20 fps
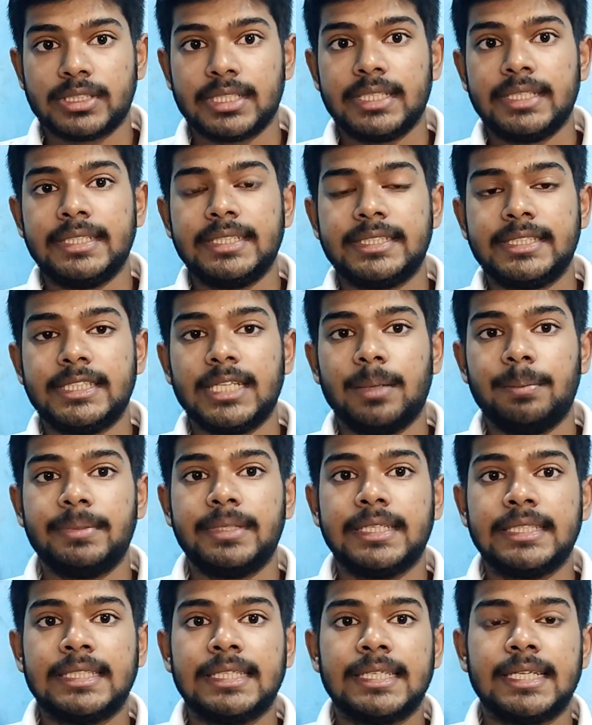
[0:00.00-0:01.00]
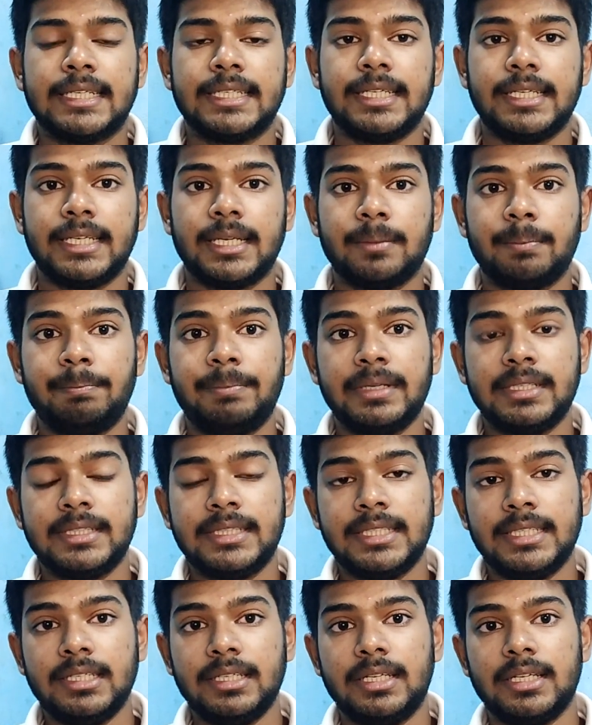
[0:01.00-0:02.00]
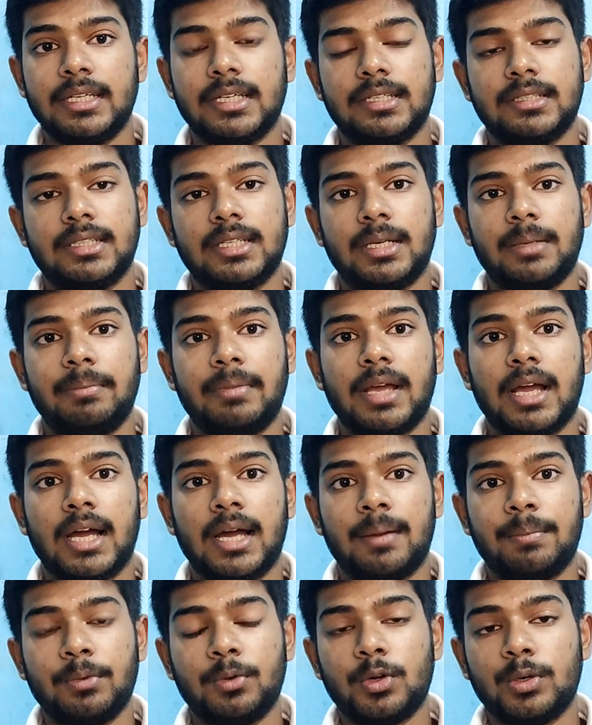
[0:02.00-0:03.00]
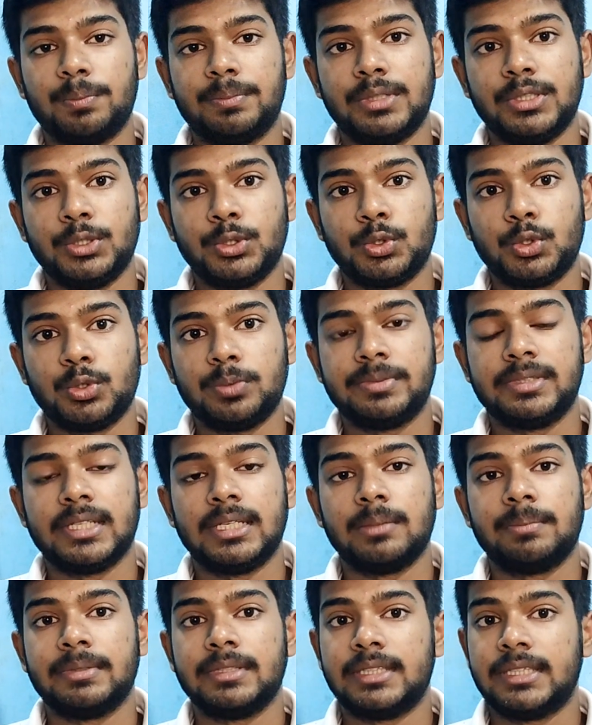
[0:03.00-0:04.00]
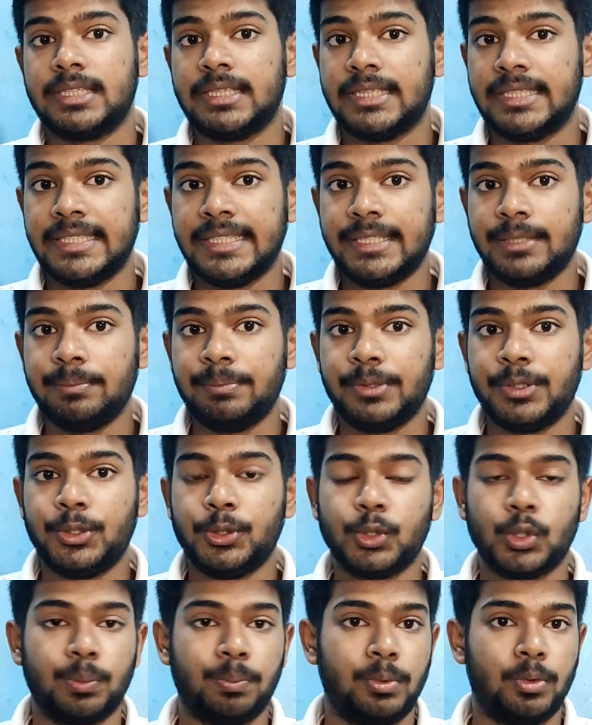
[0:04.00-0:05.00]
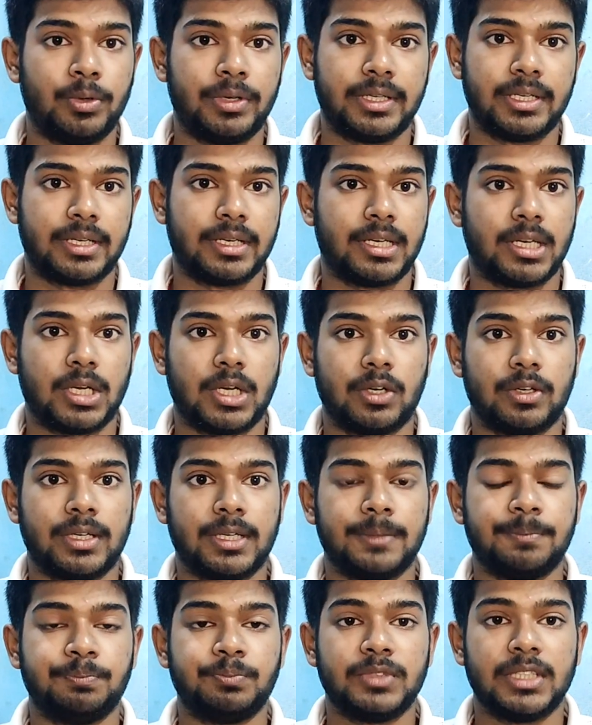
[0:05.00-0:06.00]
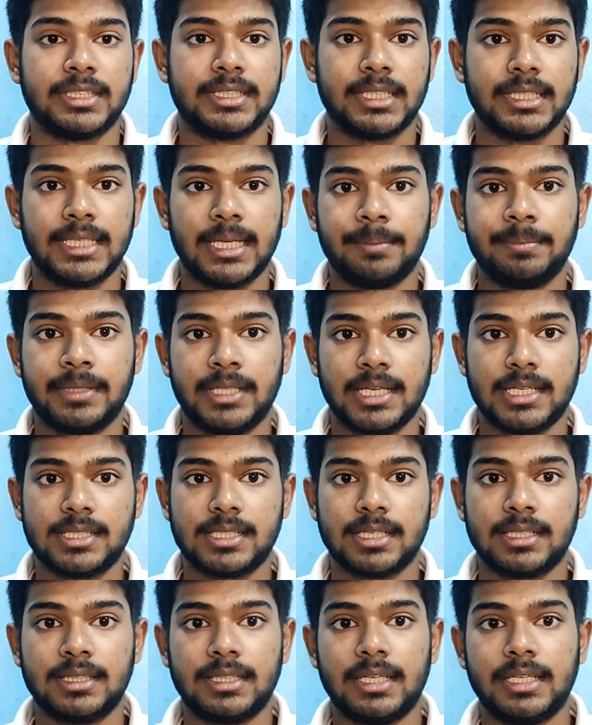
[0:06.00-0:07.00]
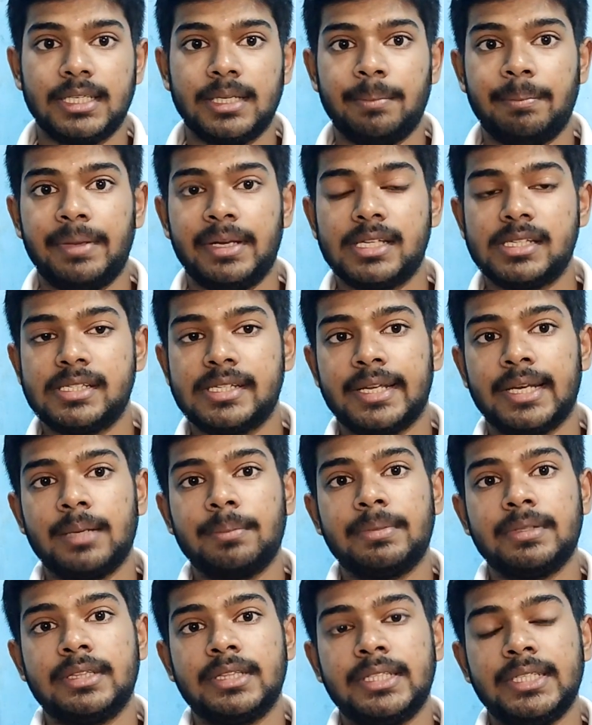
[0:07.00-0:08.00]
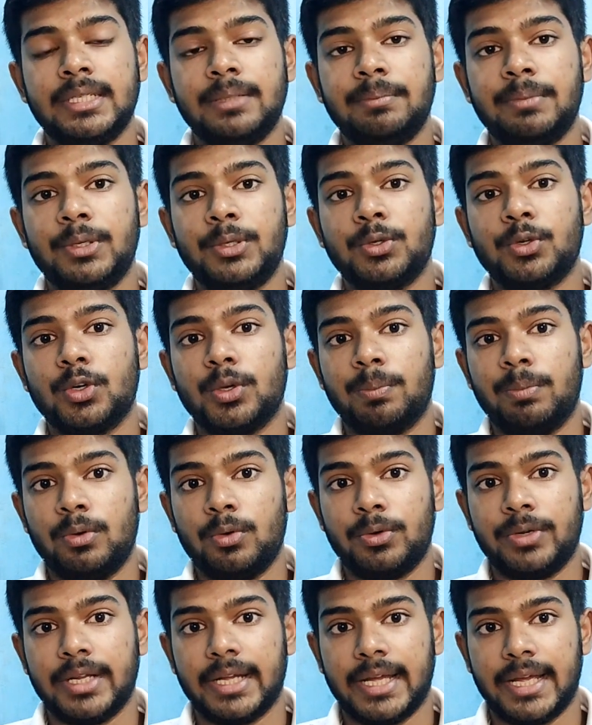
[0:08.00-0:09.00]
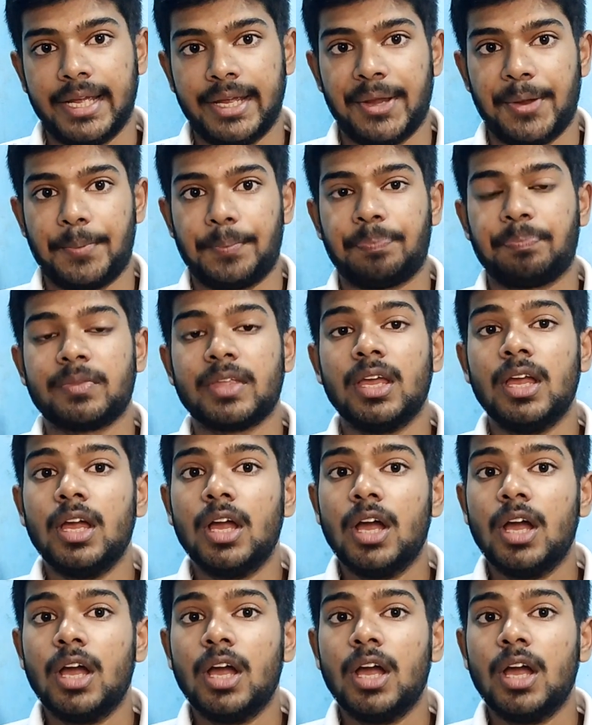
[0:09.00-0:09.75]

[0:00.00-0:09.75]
और उसके नीचे आप देखेगा कि 90 दिन के अंदर में आपको अपने यूट्यूब चैनल पर तीन वीडियो अपलोड करना होगा जैसा कि आप देख सकते हैं कि मेरे चैनल पर तीन वीडियो अपलोड है